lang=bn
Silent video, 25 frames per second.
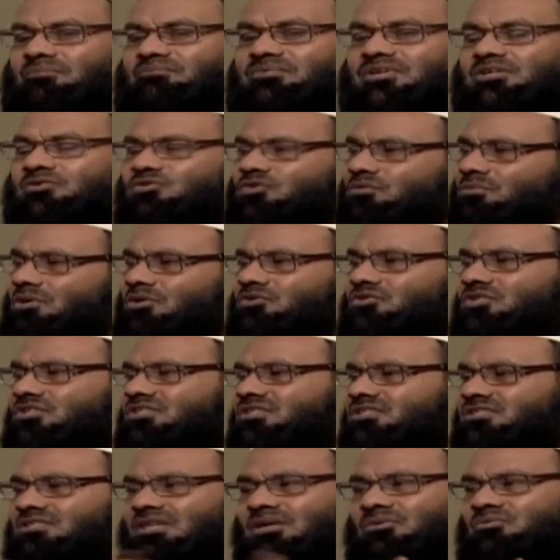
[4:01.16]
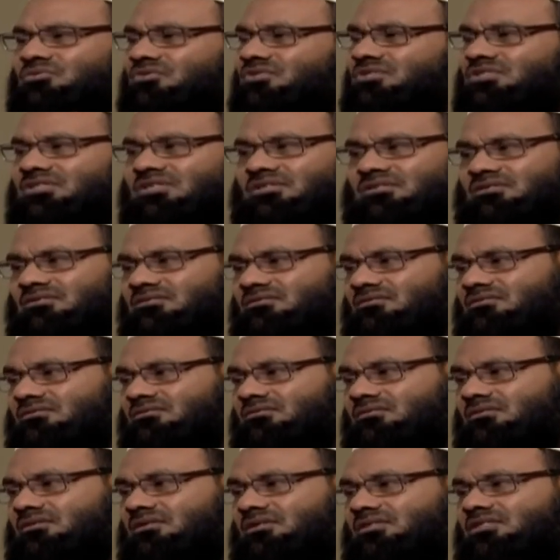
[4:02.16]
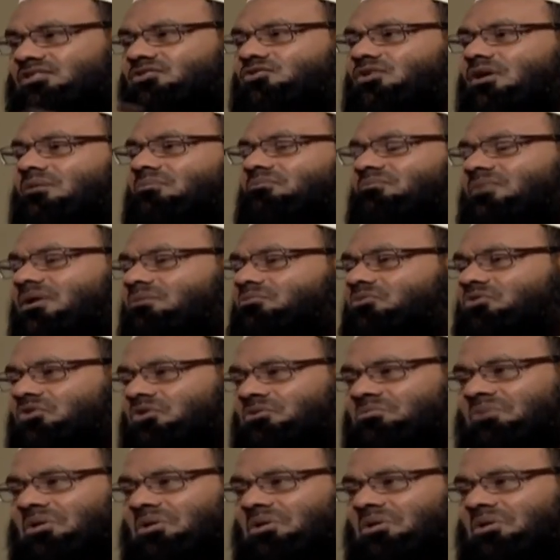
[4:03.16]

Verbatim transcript: আপনি একজন মানুষকে চিন্তা করতেছেন সে তো আপনার মতোই